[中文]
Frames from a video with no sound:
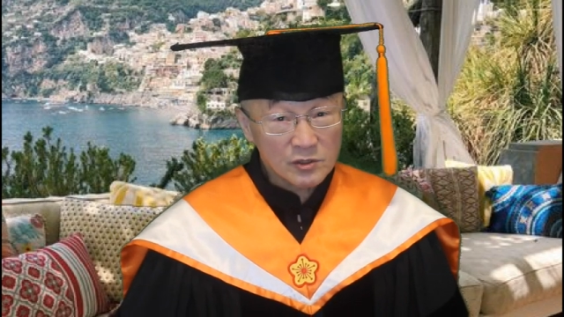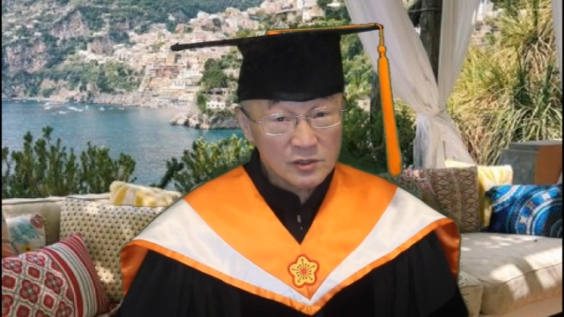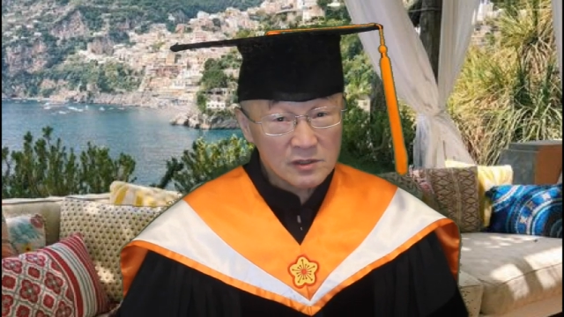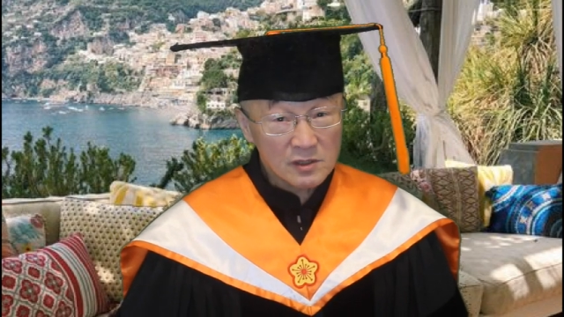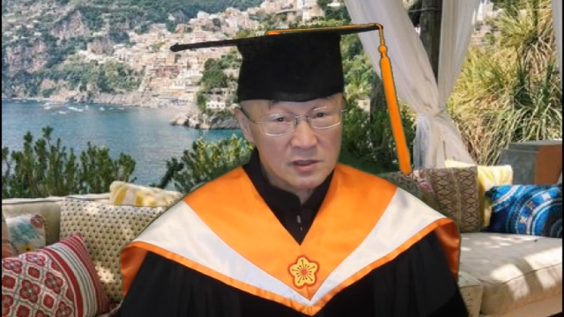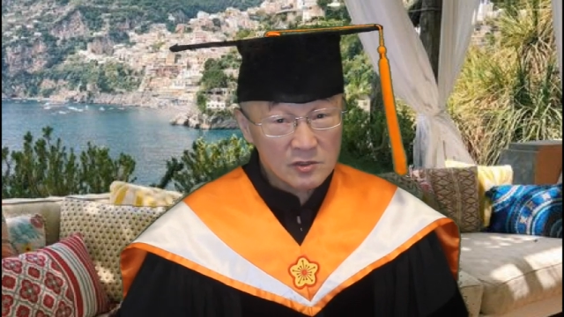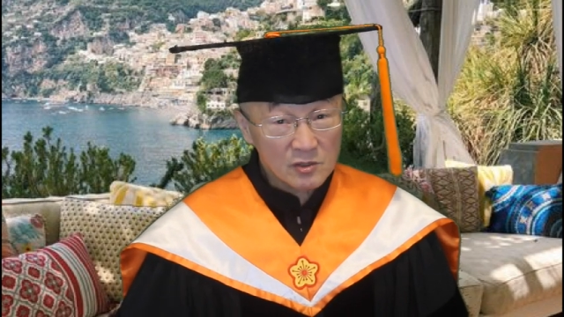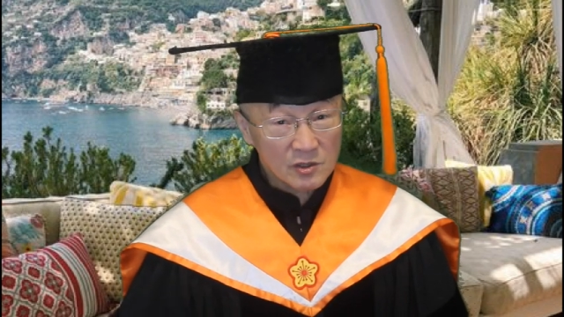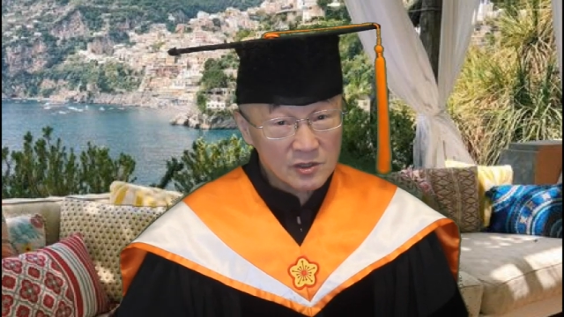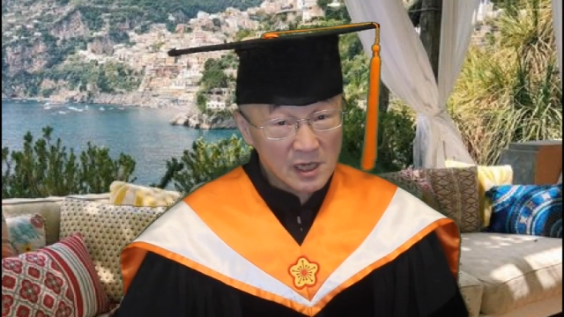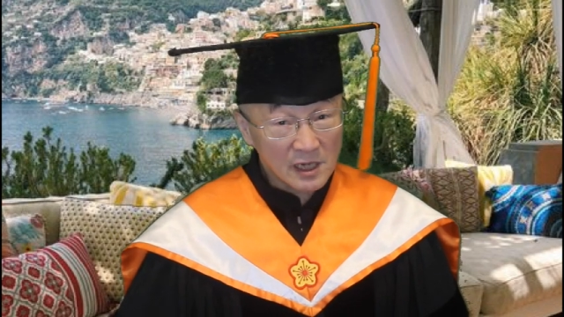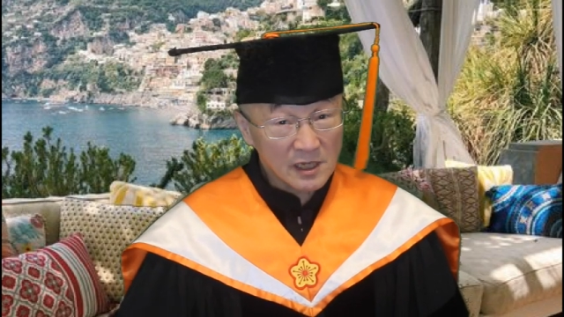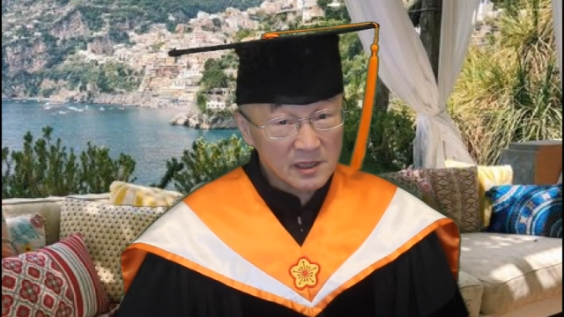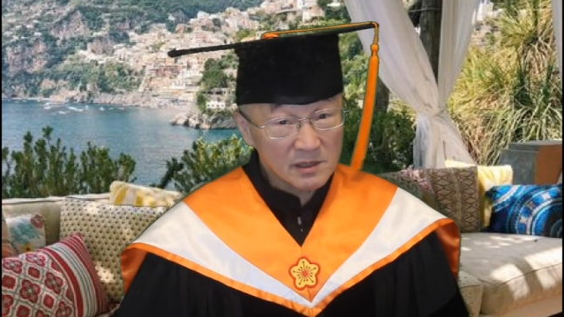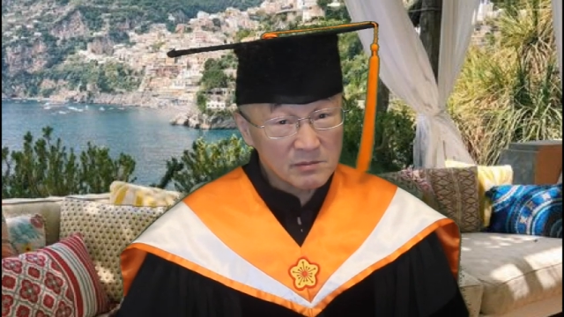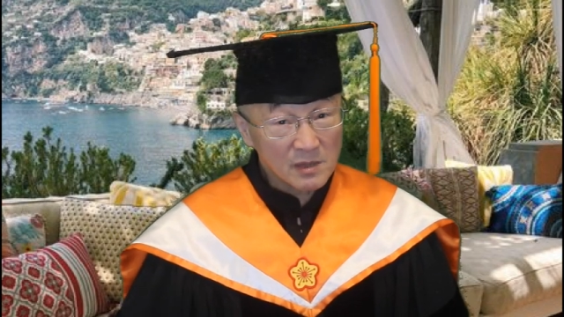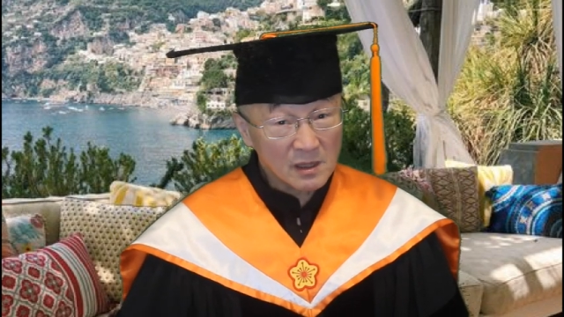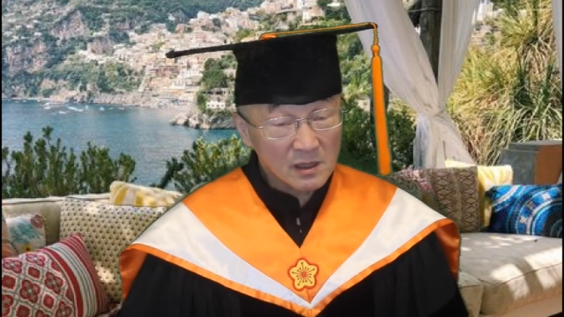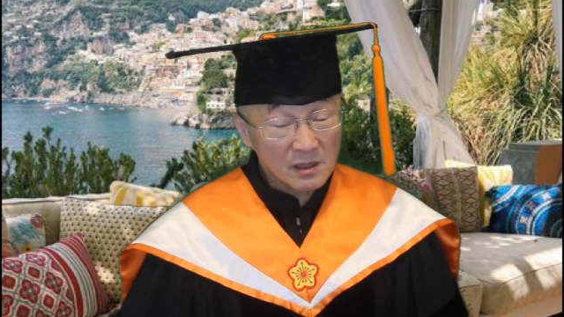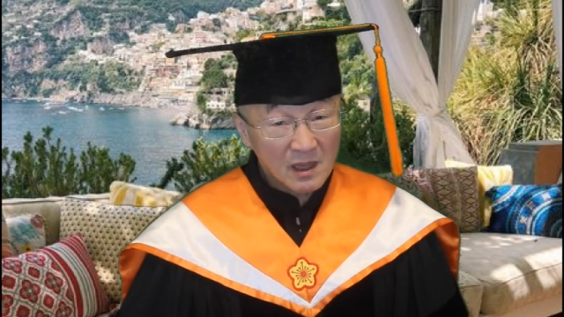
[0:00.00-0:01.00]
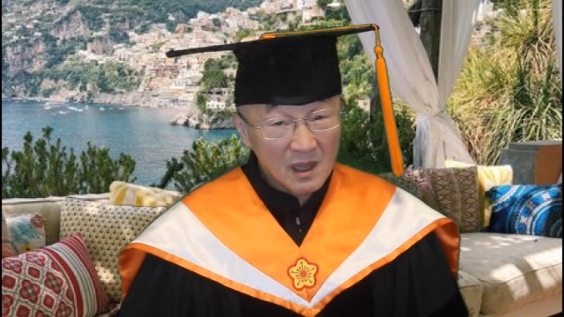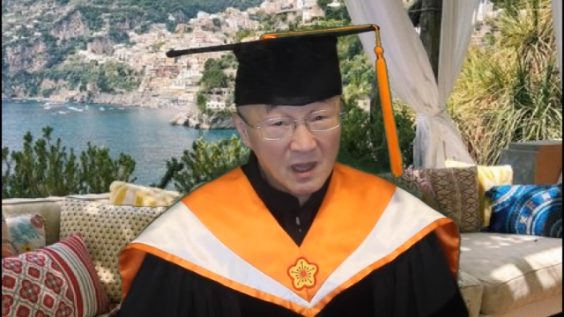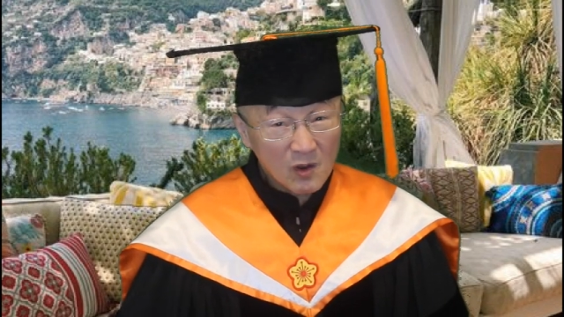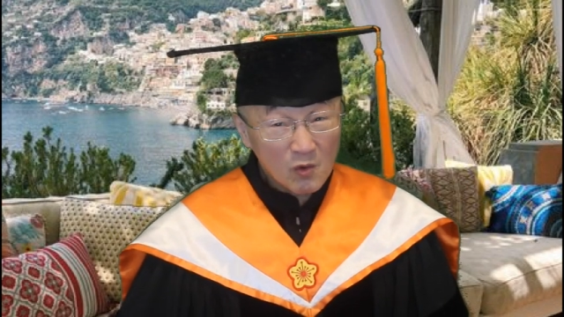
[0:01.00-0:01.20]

试的时候在里面。